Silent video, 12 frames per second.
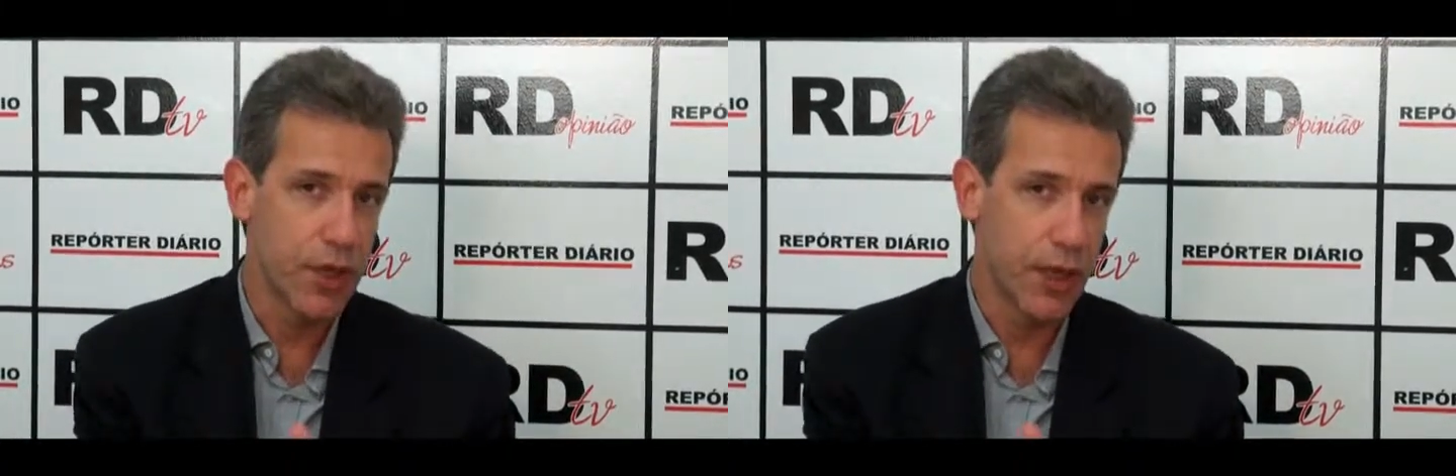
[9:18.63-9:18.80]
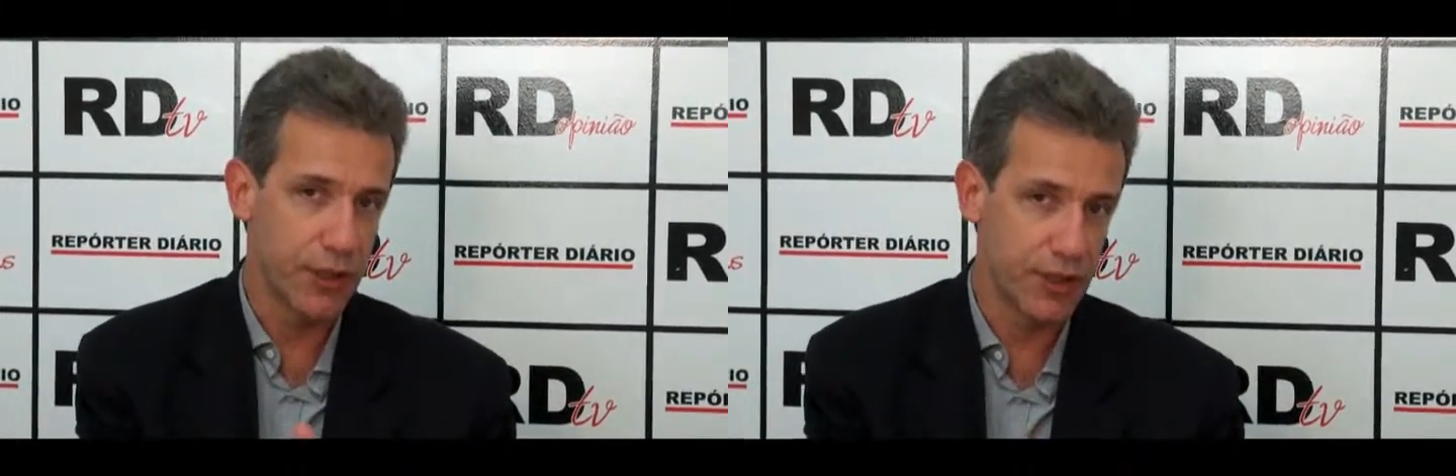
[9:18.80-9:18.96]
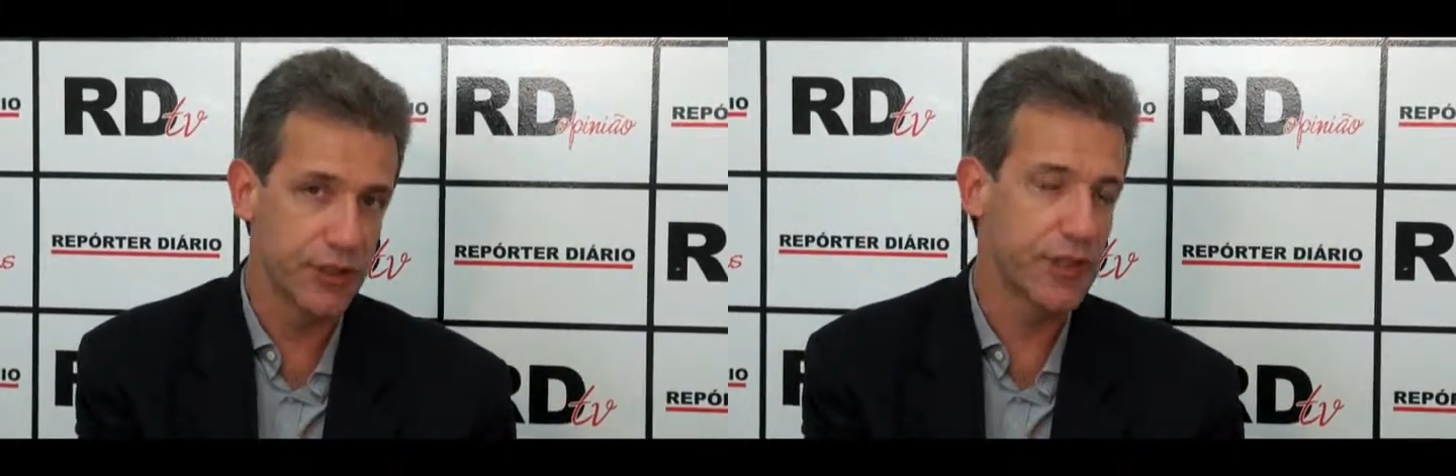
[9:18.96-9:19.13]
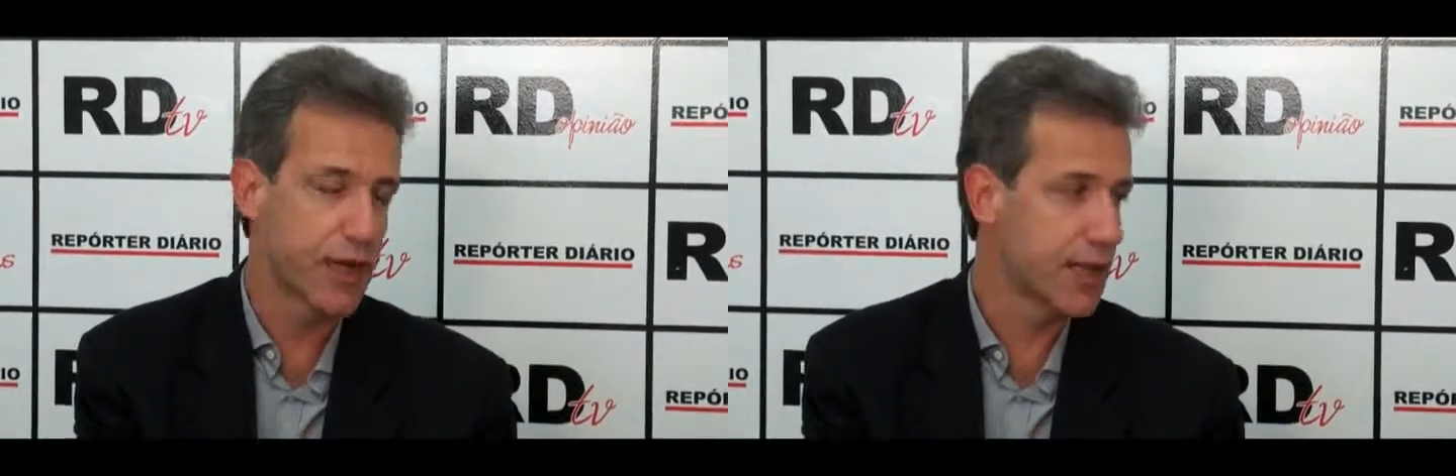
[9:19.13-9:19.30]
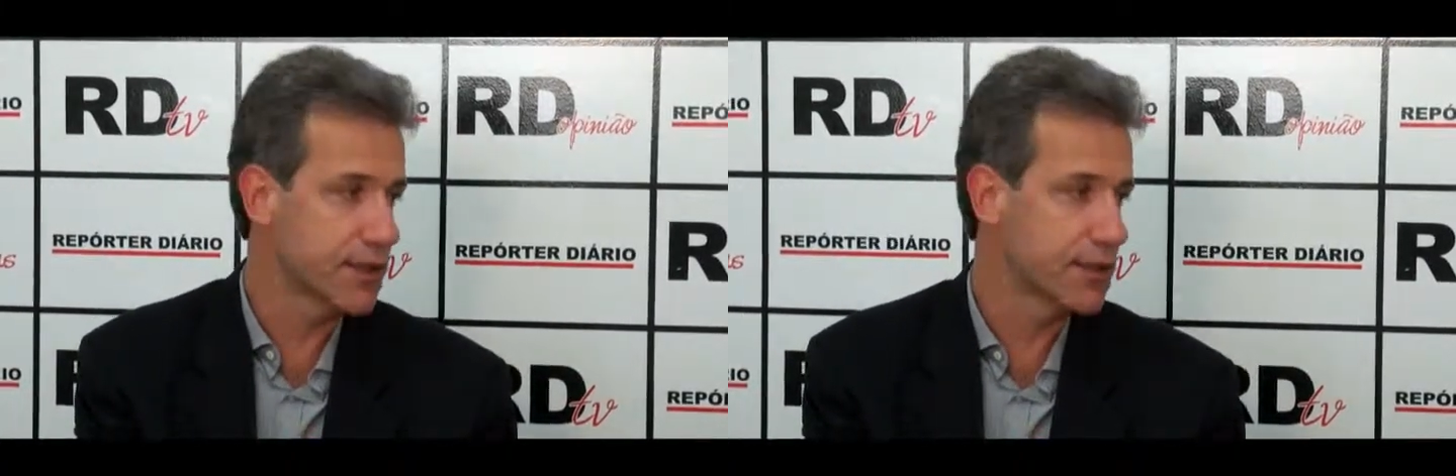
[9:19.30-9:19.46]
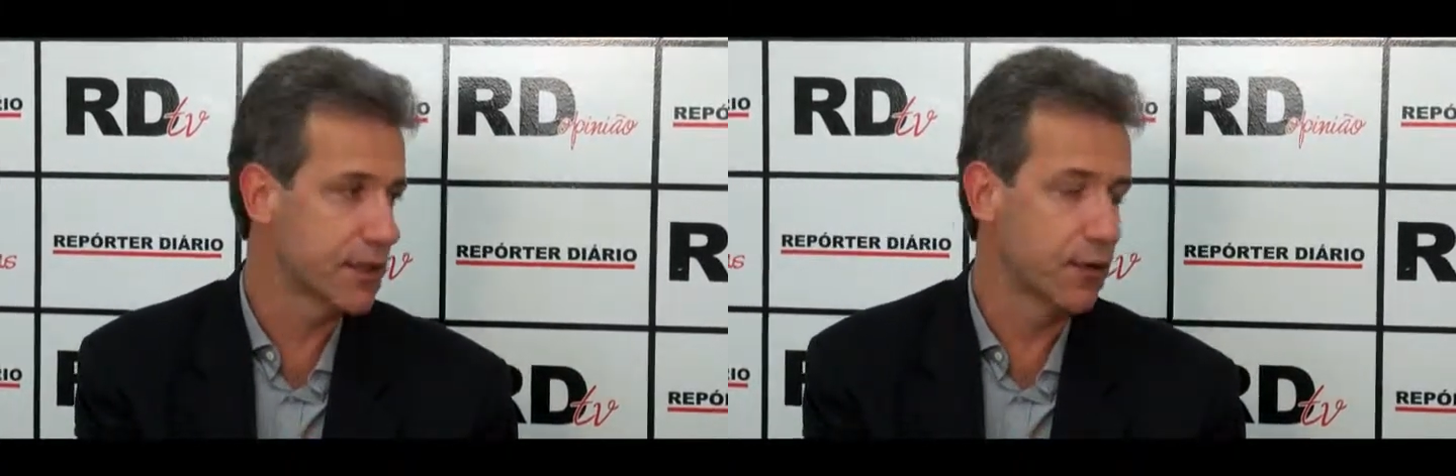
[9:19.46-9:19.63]
eh, de
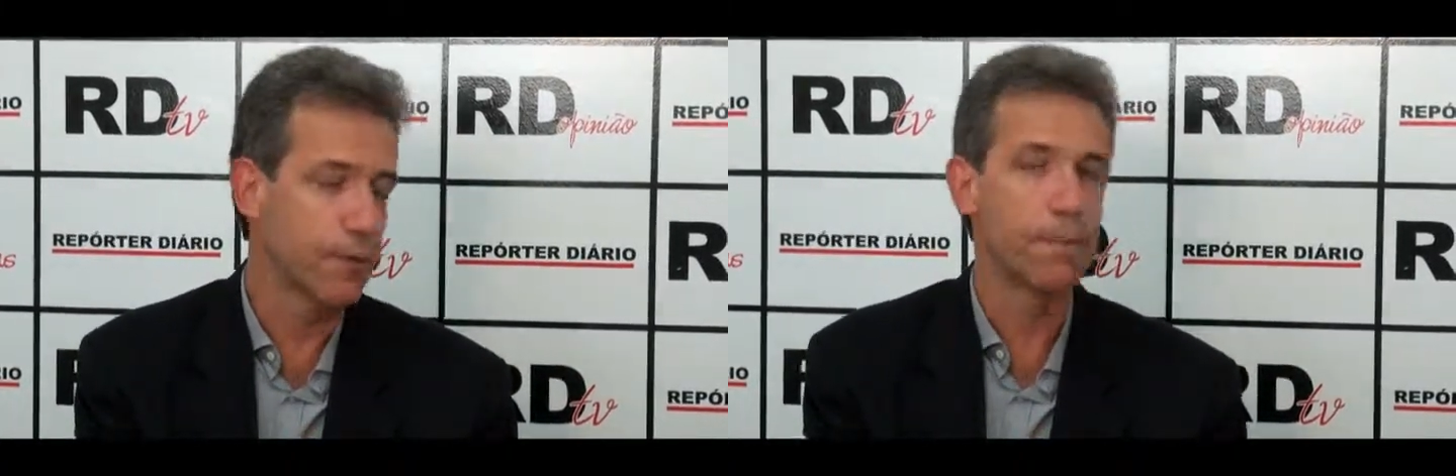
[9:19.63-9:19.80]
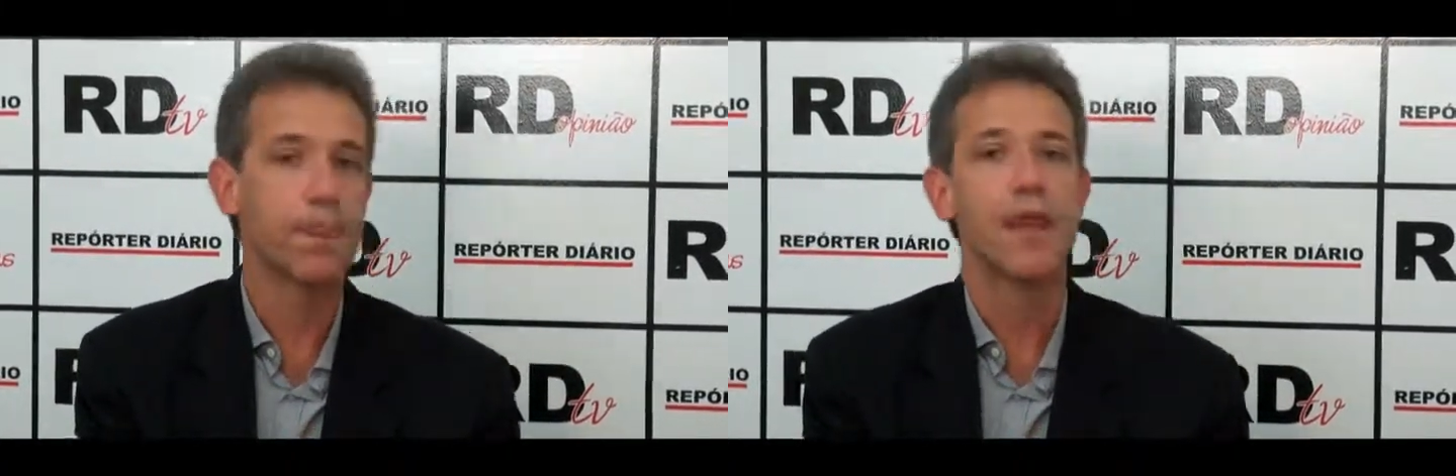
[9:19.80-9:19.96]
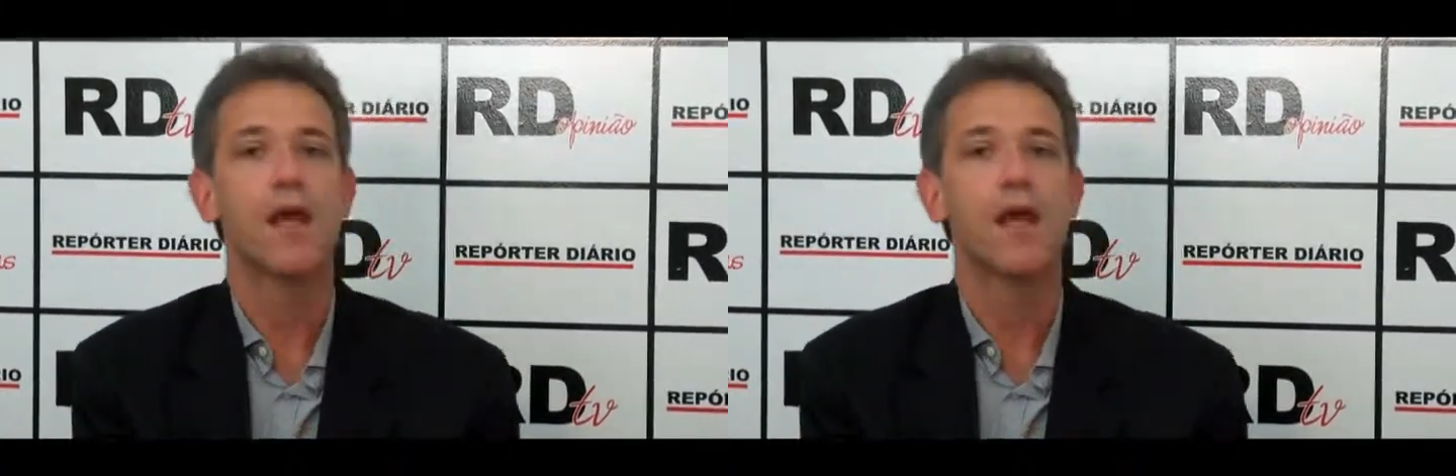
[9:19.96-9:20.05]
internação